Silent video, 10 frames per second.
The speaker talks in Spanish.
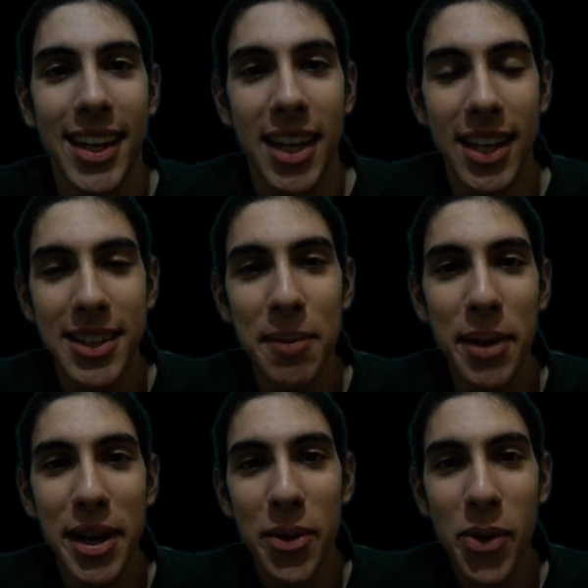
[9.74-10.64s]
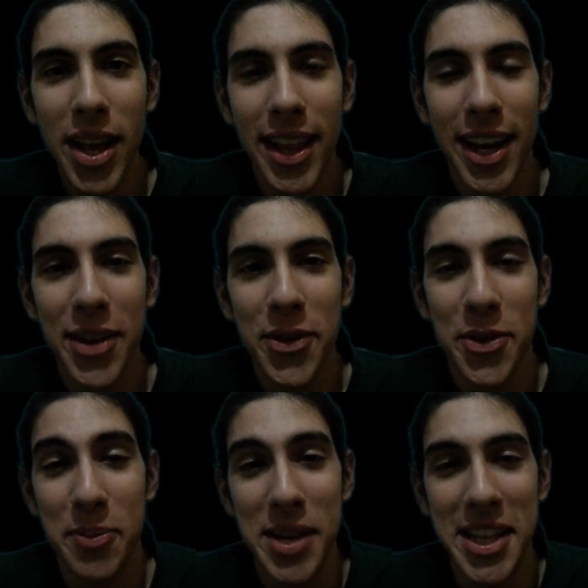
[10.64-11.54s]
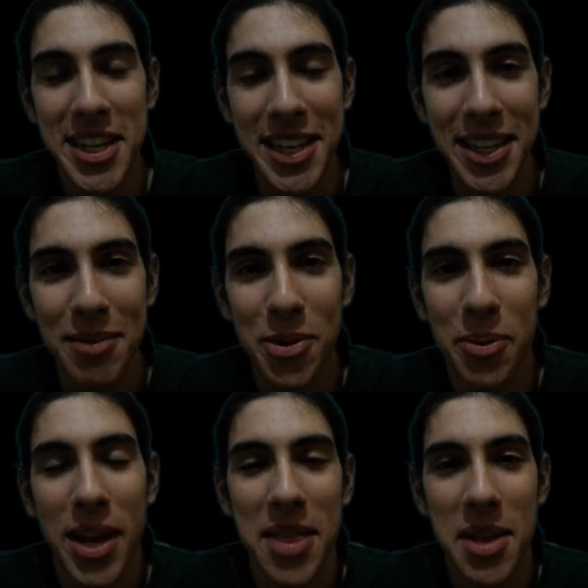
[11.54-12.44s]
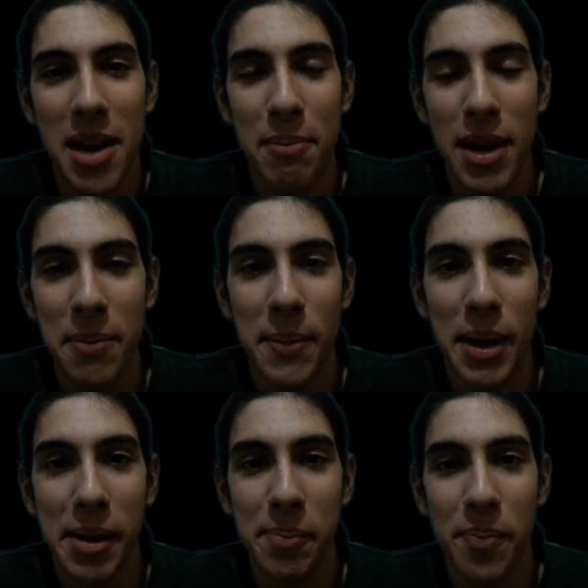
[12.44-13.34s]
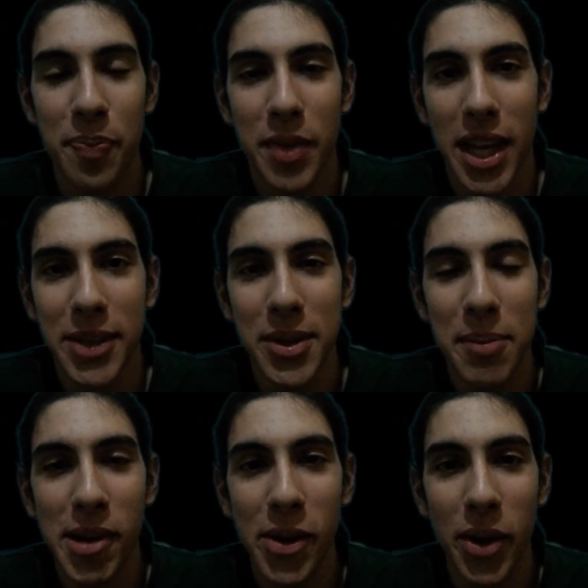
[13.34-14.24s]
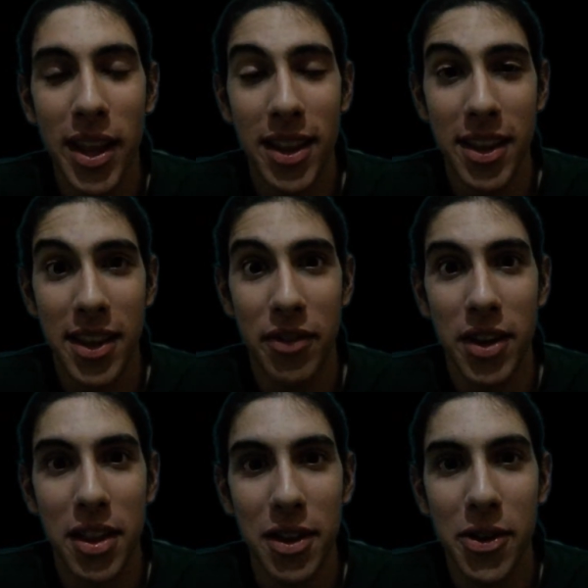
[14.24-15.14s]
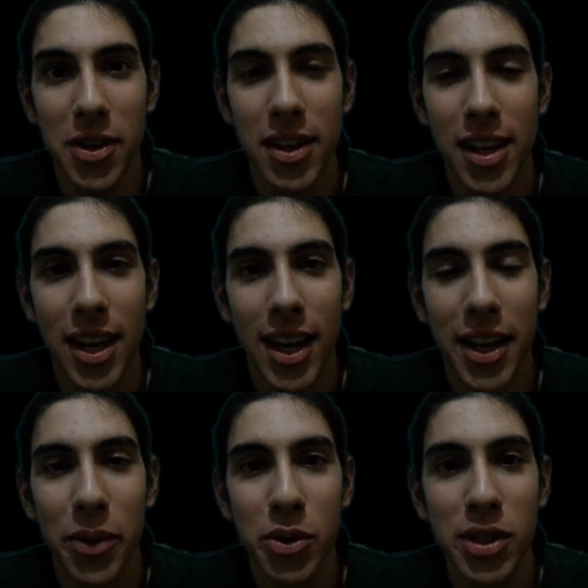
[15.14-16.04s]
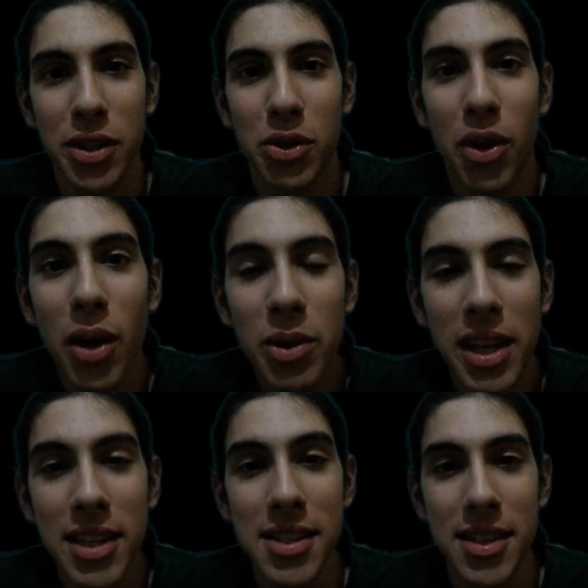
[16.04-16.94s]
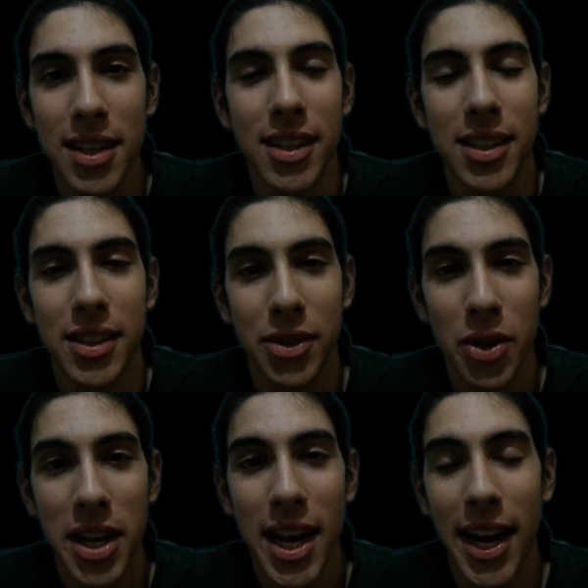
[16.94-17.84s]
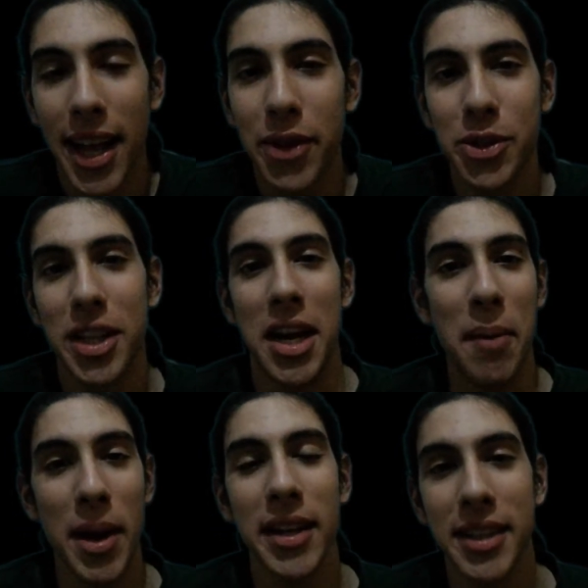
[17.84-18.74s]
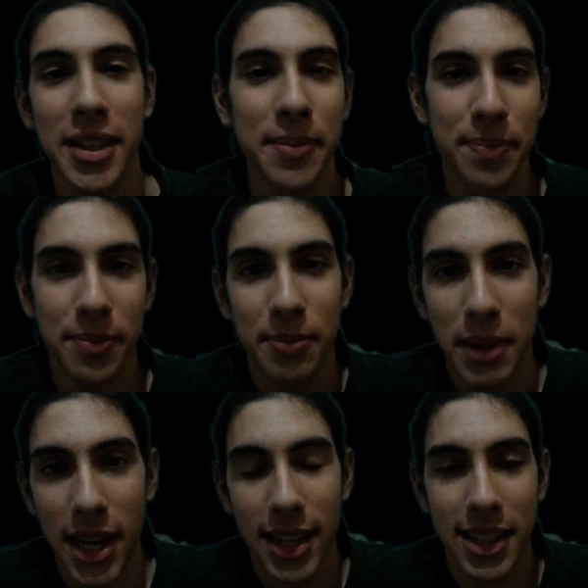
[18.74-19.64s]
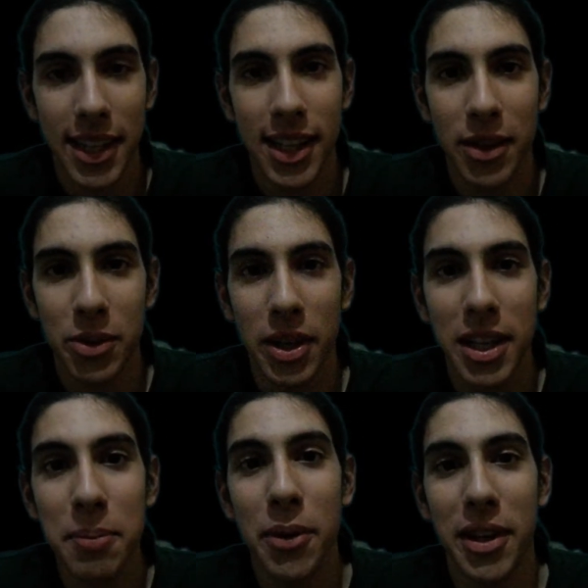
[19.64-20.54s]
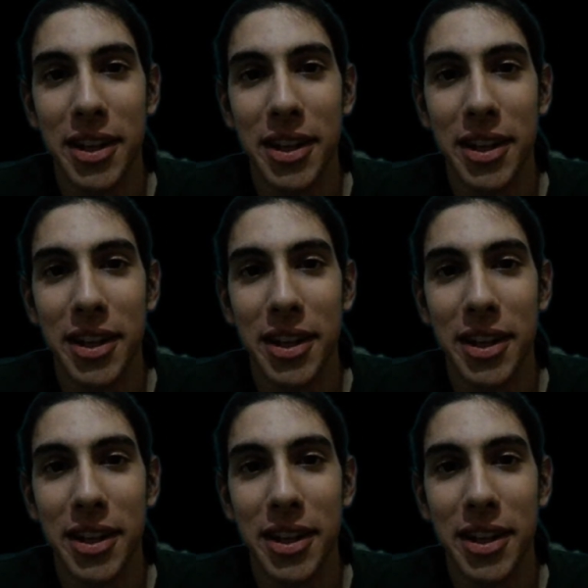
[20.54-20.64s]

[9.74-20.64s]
Esta película del año 2000 dirigida por Brian De La Palma es una película de ciencia ficción en la que unos astronautas eh, son encargados de ir a Marte para rescatar a otro equipo de